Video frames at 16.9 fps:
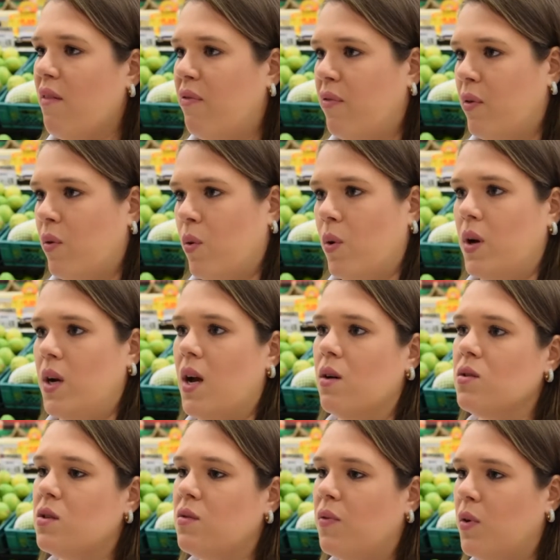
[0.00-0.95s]
a folha,
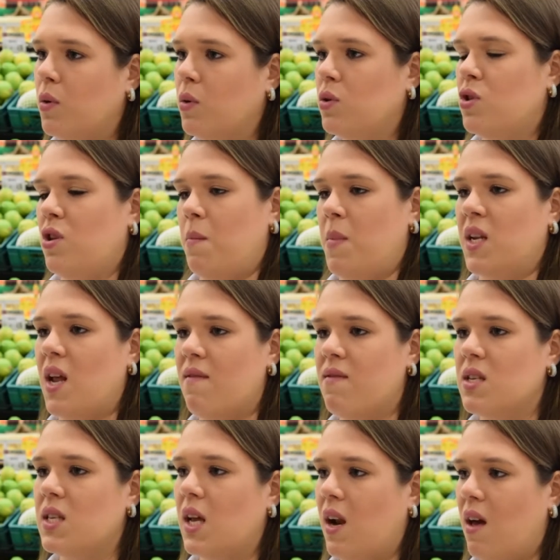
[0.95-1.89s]
os frutos também
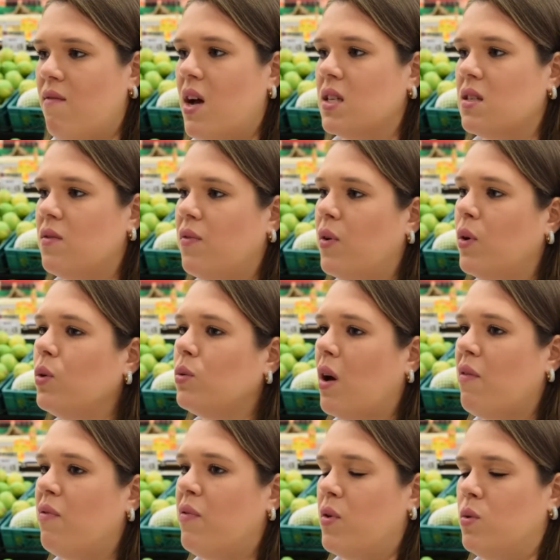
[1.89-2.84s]
devem ser lavados fruto
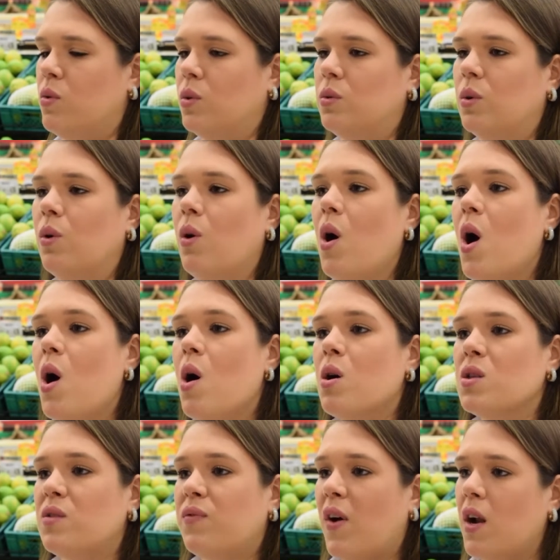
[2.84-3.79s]
a fruto.
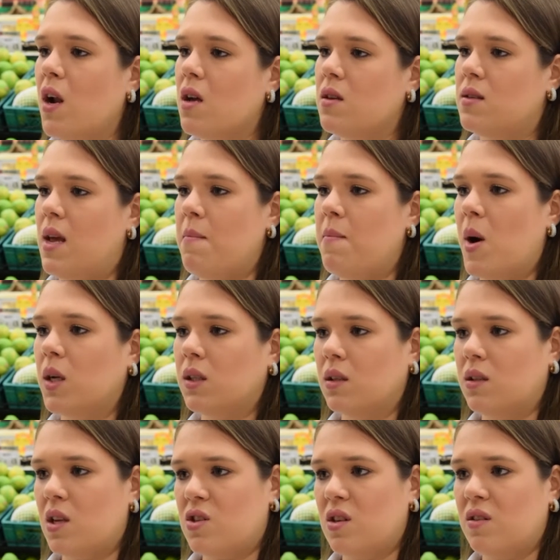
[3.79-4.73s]
Os folhosos é
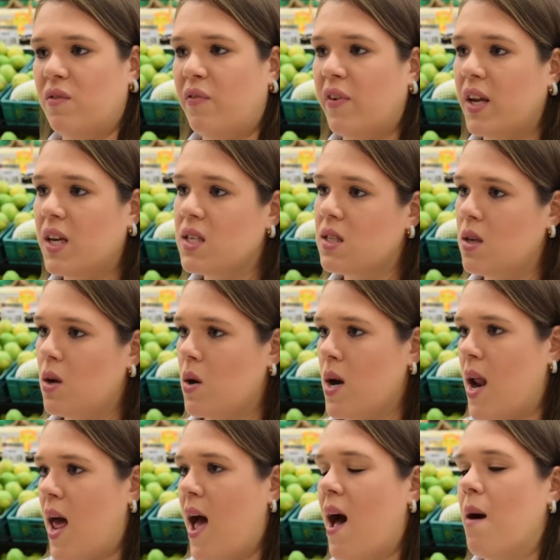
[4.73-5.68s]
importante a gente
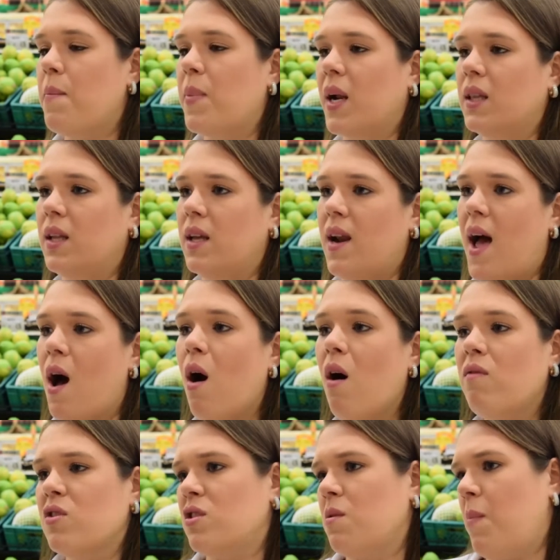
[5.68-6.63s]
friccionar para tirar
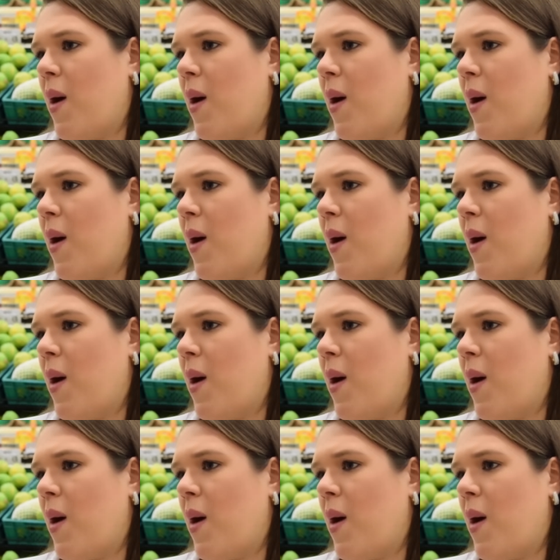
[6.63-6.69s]
ovos de